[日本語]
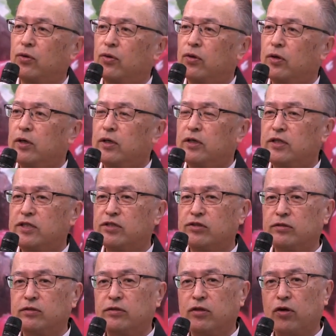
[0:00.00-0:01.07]
平山
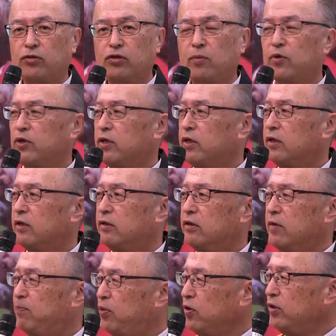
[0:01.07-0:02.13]
副知事は
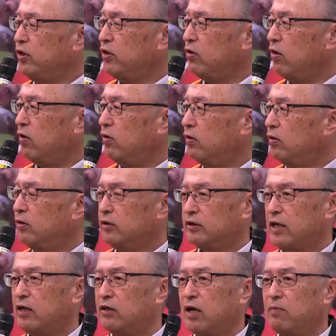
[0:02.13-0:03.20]
山形は
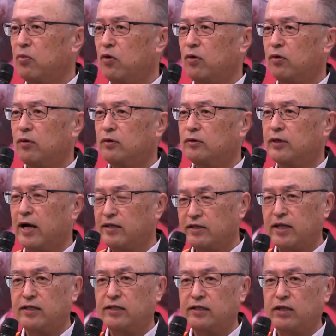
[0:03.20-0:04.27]
質量ともに
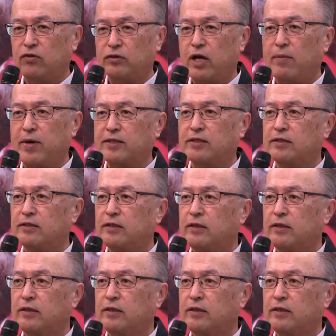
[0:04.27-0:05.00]
日本一のさく